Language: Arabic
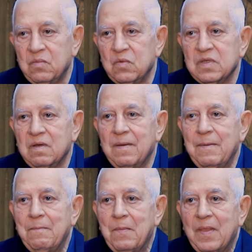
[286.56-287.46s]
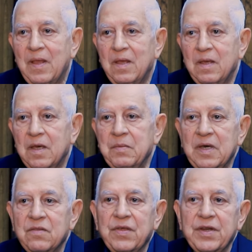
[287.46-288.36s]
البوزة
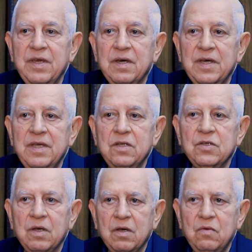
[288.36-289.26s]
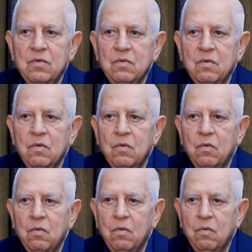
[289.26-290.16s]
بهالطريقة هاي يشتغلوا
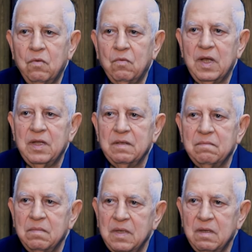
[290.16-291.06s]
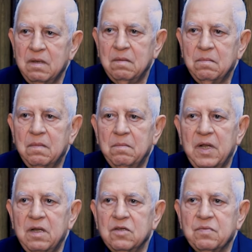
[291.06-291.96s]
الوالد
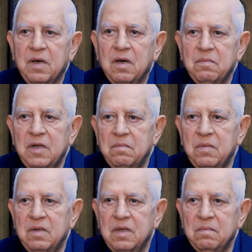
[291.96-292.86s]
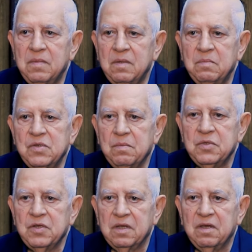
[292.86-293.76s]
بلش مش
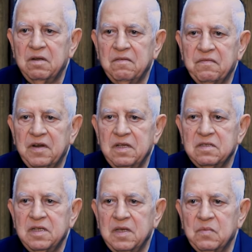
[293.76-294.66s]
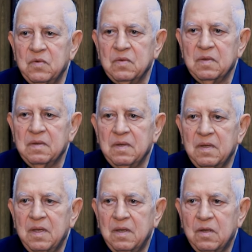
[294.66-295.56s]
يشكل فريز ليمون
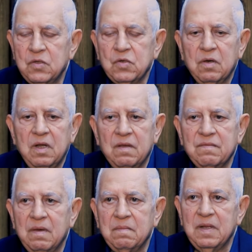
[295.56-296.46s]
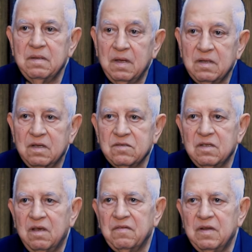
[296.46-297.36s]
شوكولاتة
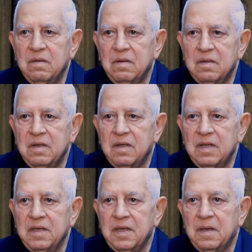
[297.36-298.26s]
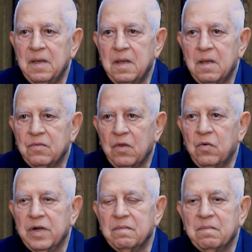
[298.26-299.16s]
أصلاها من
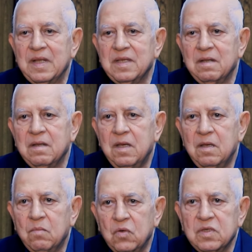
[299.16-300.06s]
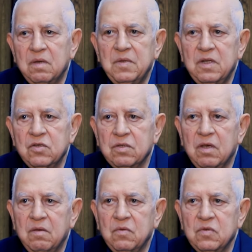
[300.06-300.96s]
طورت بعدين بوزة من قشطة